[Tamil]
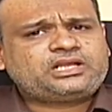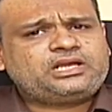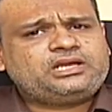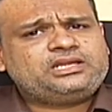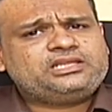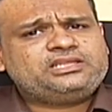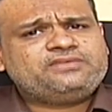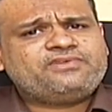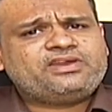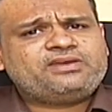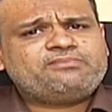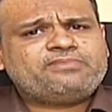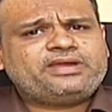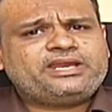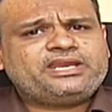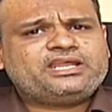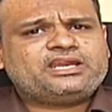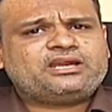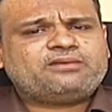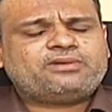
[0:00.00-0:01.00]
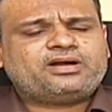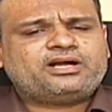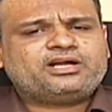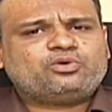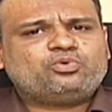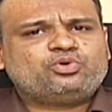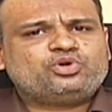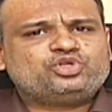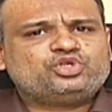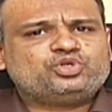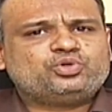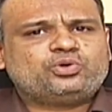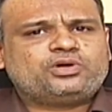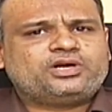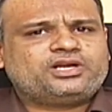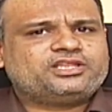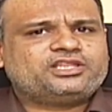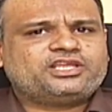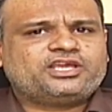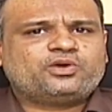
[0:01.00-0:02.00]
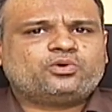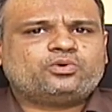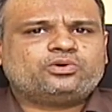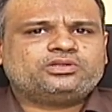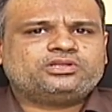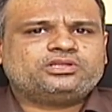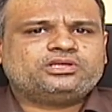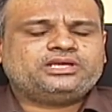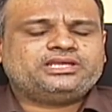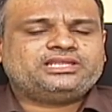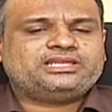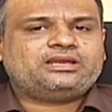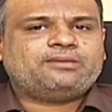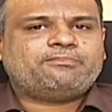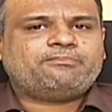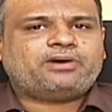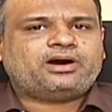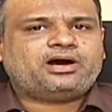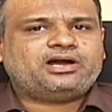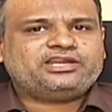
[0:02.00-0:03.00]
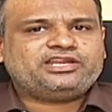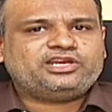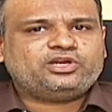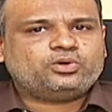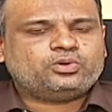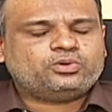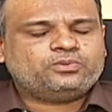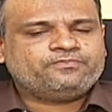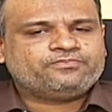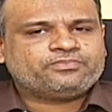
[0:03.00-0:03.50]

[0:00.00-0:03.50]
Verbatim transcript: அல்லது வெண்மை நிறமாக ஒரு சூரணத்தை கொடுத்து இதில் பாலிலோ